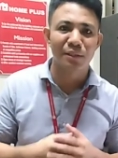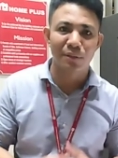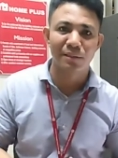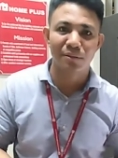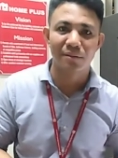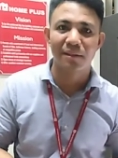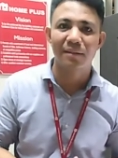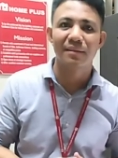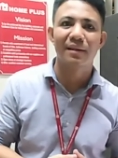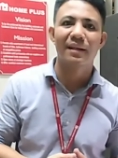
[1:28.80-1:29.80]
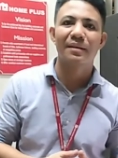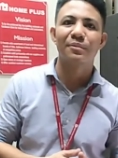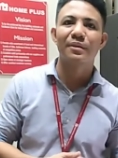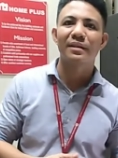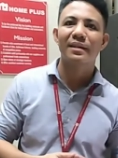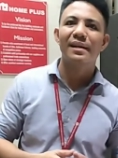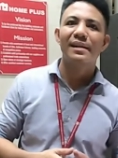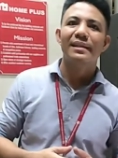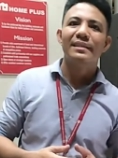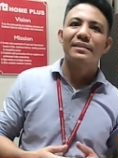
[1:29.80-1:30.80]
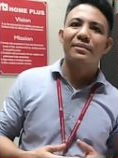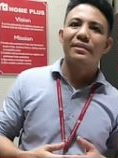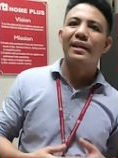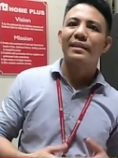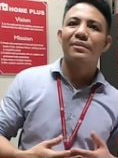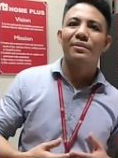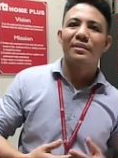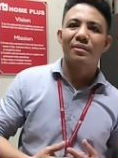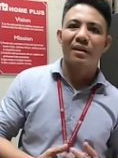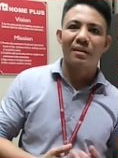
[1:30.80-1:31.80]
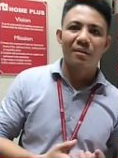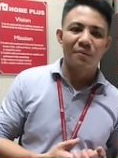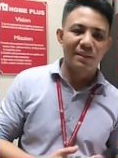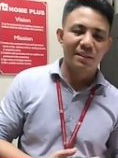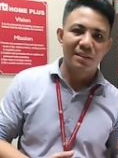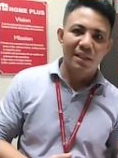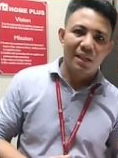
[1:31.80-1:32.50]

sitwasyon ng aking work. So, yan, ito, ito yung aking office.